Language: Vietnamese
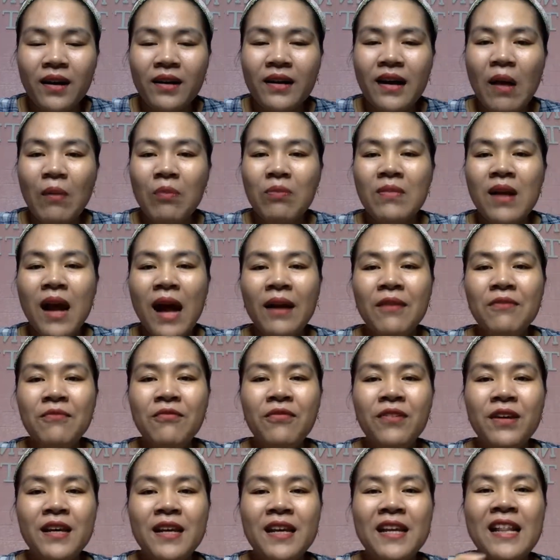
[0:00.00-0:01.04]
Đóng thành
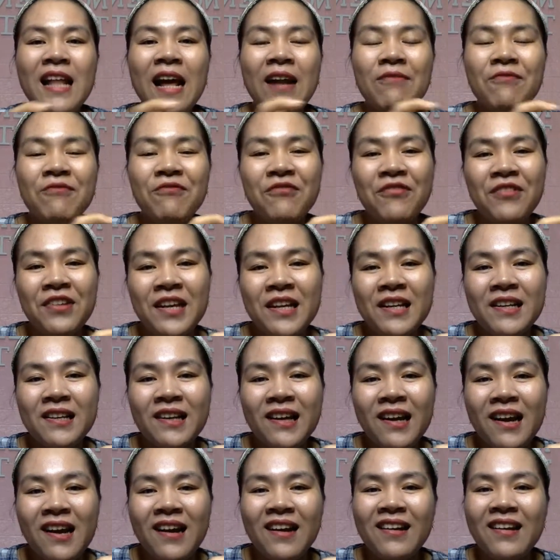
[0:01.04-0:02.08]
vỉ, thành viên
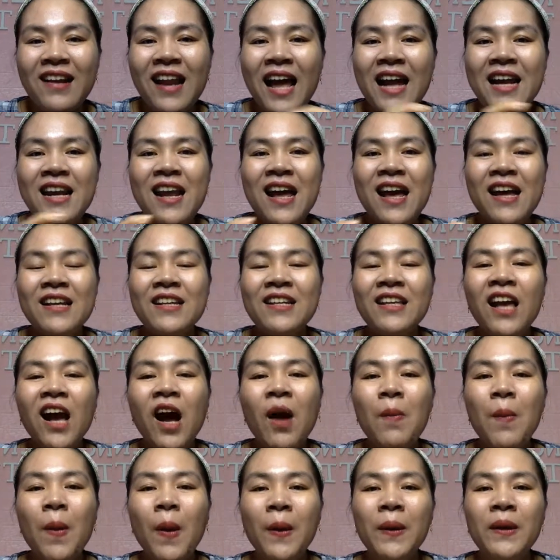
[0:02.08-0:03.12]
là để
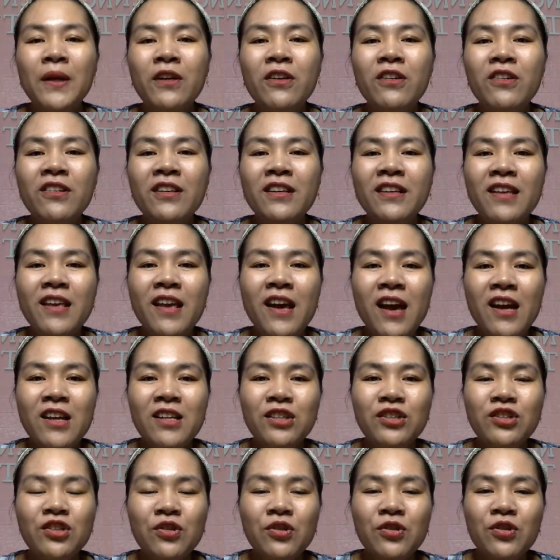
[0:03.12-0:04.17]
cho mọi người dễ
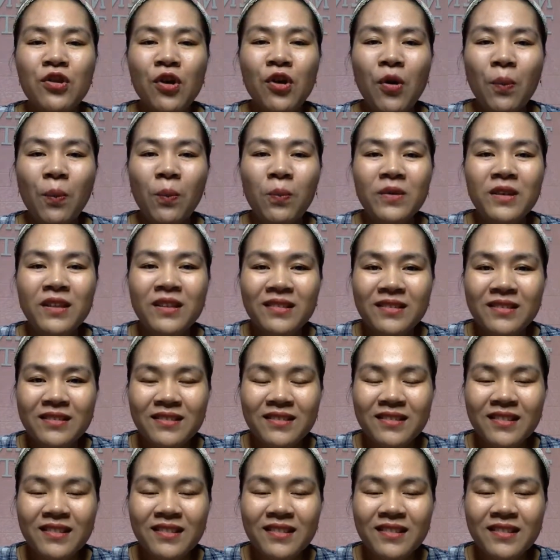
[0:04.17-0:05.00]
sử dụng nhất